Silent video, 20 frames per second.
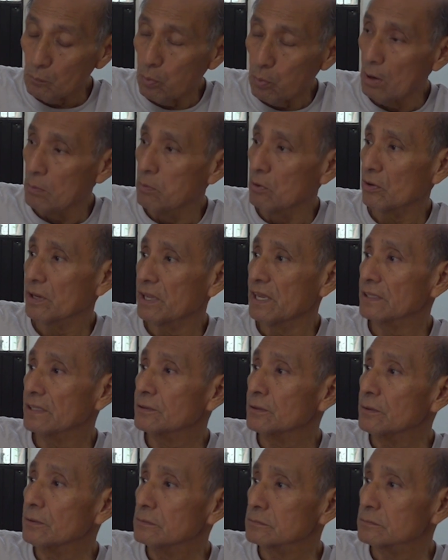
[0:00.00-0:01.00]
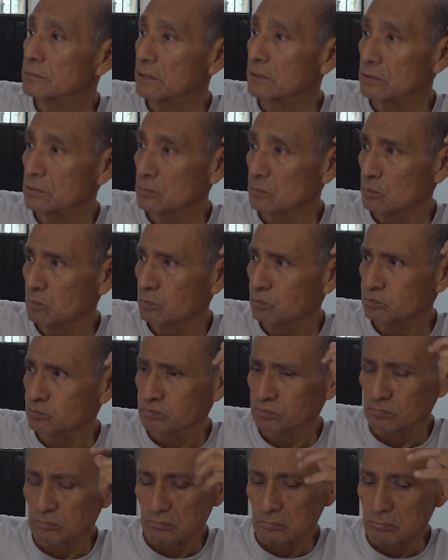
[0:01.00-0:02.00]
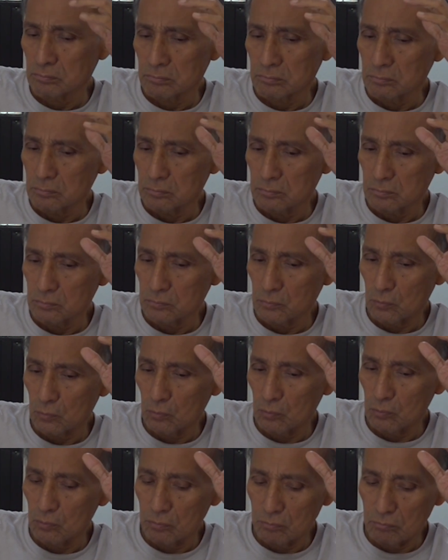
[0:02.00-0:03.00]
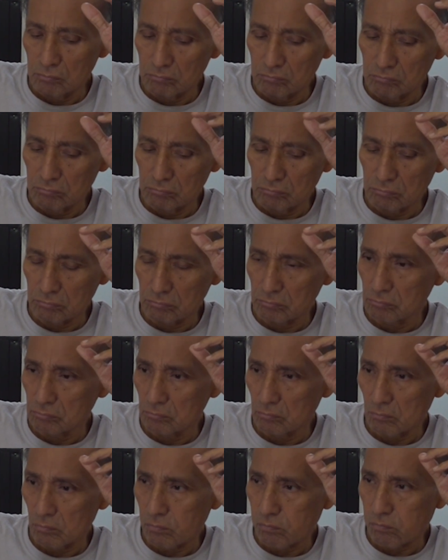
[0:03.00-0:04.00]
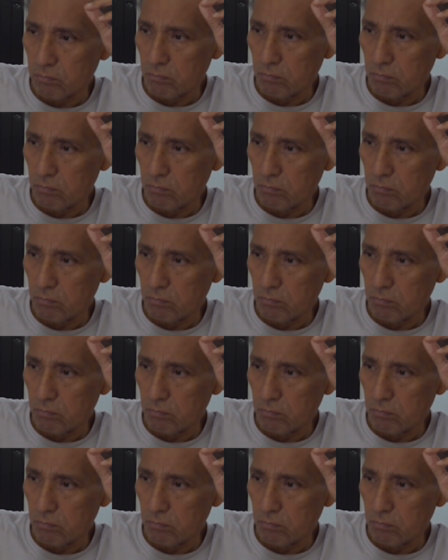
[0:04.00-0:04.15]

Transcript: Pueblo Quieto, que es un un,